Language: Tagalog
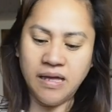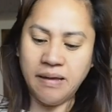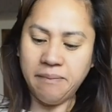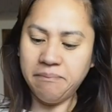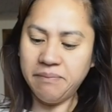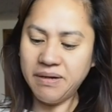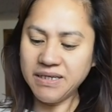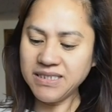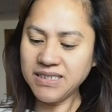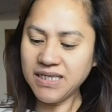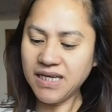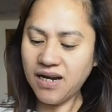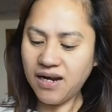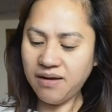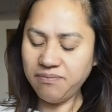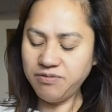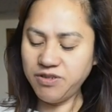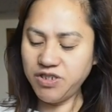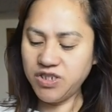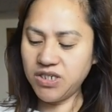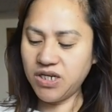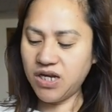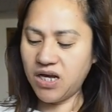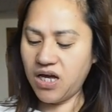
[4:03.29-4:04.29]
Masarap
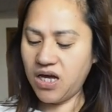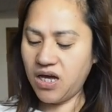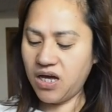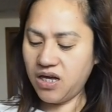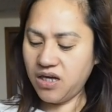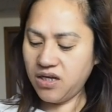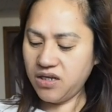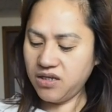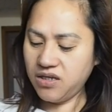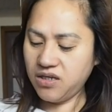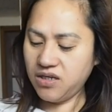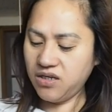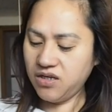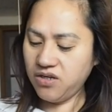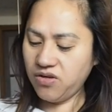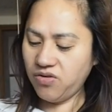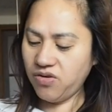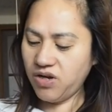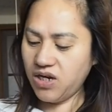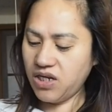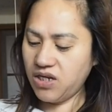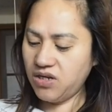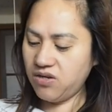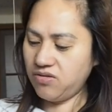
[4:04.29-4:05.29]
siya, yung
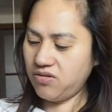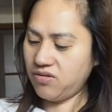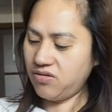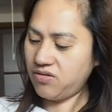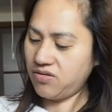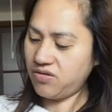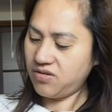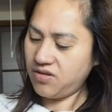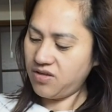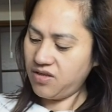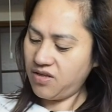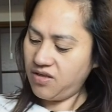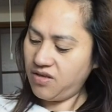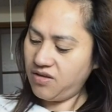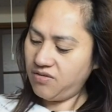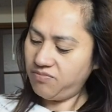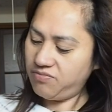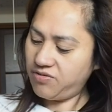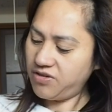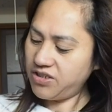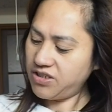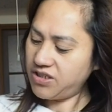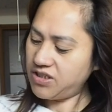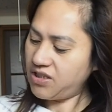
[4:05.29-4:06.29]
ano,
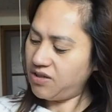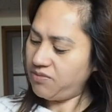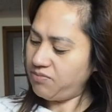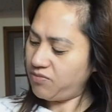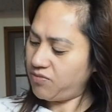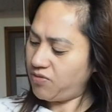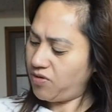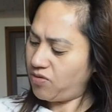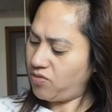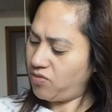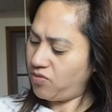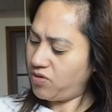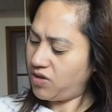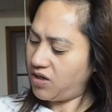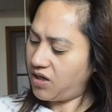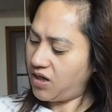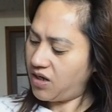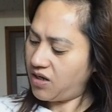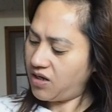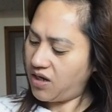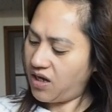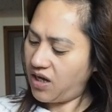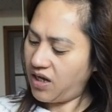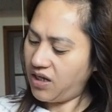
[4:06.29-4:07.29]
first time ako
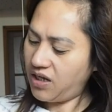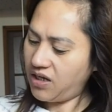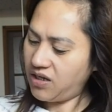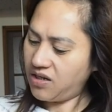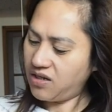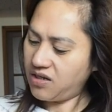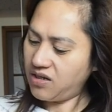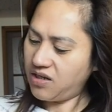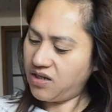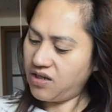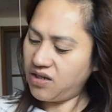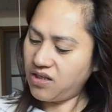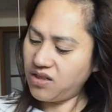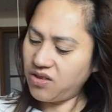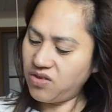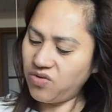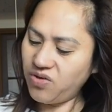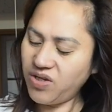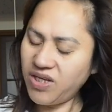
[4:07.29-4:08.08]
nakakain ng ganito.